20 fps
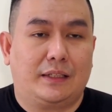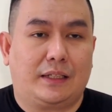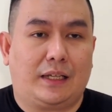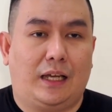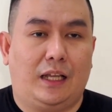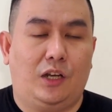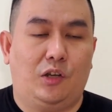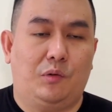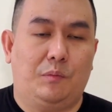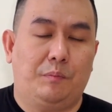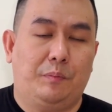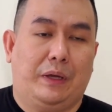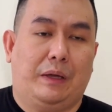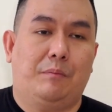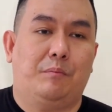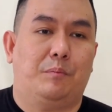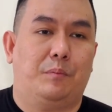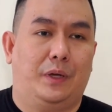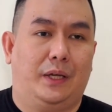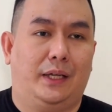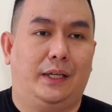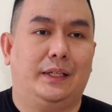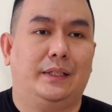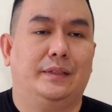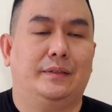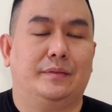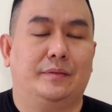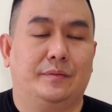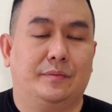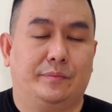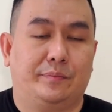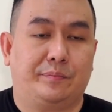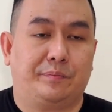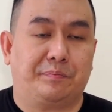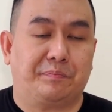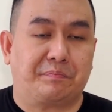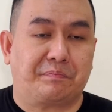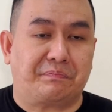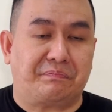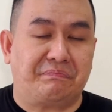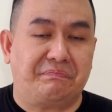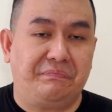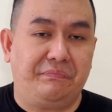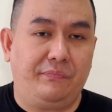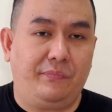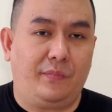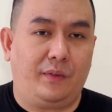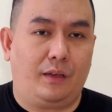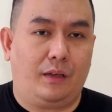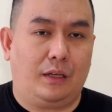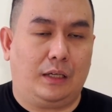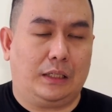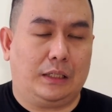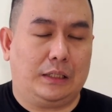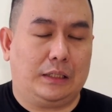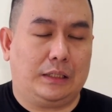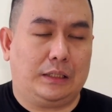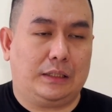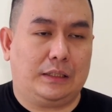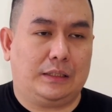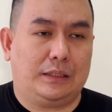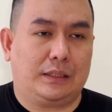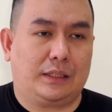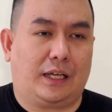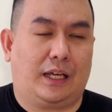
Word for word: Kalau empek-empek Uh,